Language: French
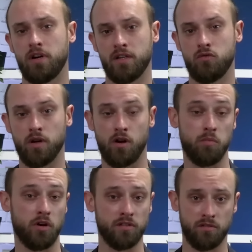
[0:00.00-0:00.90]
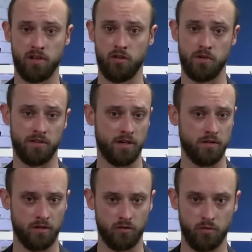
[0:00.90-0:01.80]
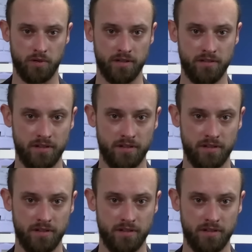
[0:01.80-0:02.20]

réduire l'empreinte environnementale de l'entreprise.